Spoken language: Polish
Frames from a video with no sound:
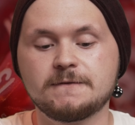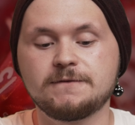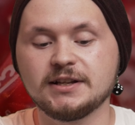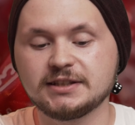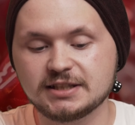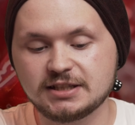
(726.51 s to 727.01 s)

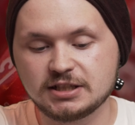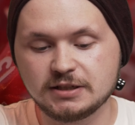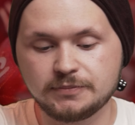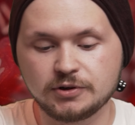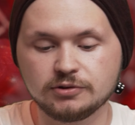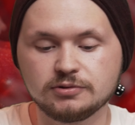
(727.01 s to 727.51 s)

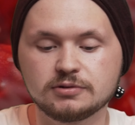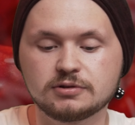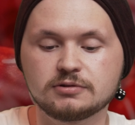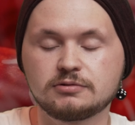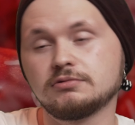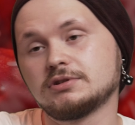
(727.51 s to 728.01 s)
Fantastyczny
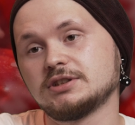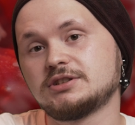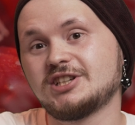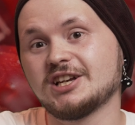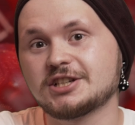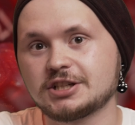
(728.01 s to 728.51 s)
produkt, który
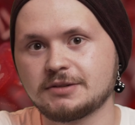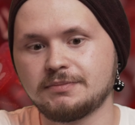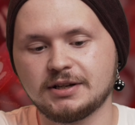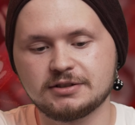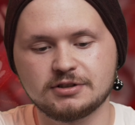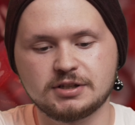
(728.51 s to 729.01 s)
cieszę się
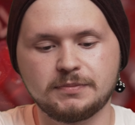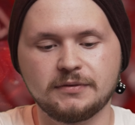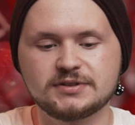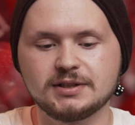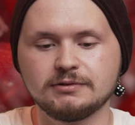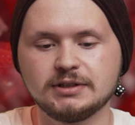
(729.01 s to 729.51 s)
bardzo, że
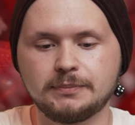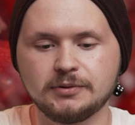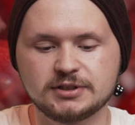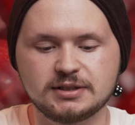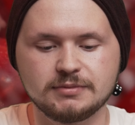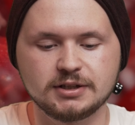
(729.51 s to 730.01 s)
powstał na
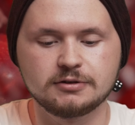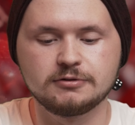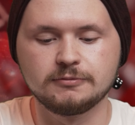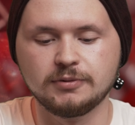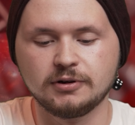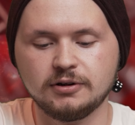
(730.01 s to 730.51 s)
polskim
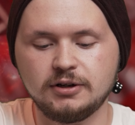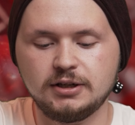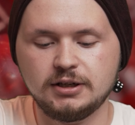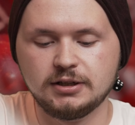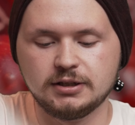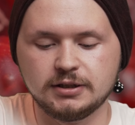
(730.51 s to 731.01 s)
rynku, bo
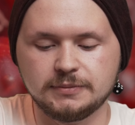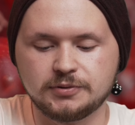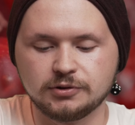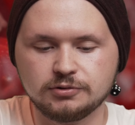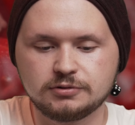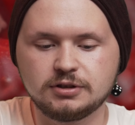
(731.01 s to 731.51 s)
e,
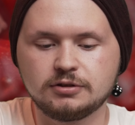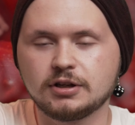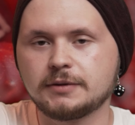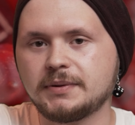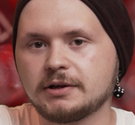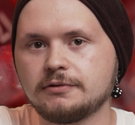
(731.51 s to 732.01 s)
produkty do
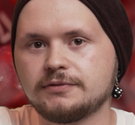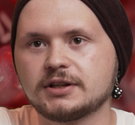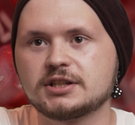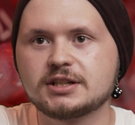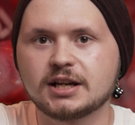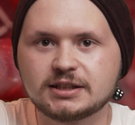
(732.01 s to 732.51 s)
RPG-ów,
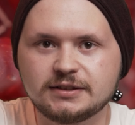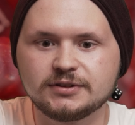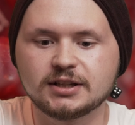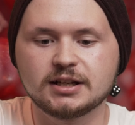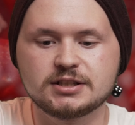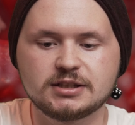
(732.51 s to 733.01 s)
jakieś
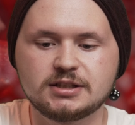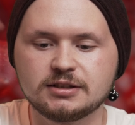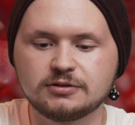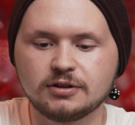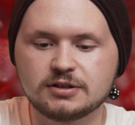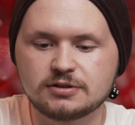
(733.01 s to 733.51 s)
kreatywne gadżety,
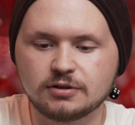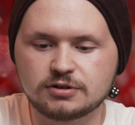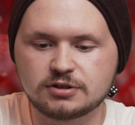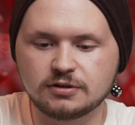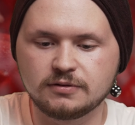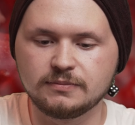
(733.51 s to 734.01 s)
to jest coś,
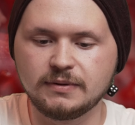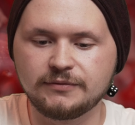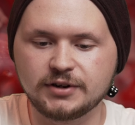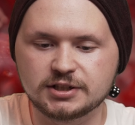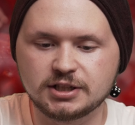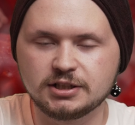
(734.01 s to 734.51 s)
co mam
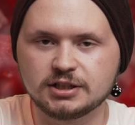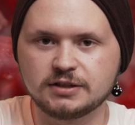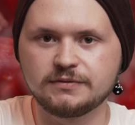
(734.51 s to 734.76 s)
wrażenie,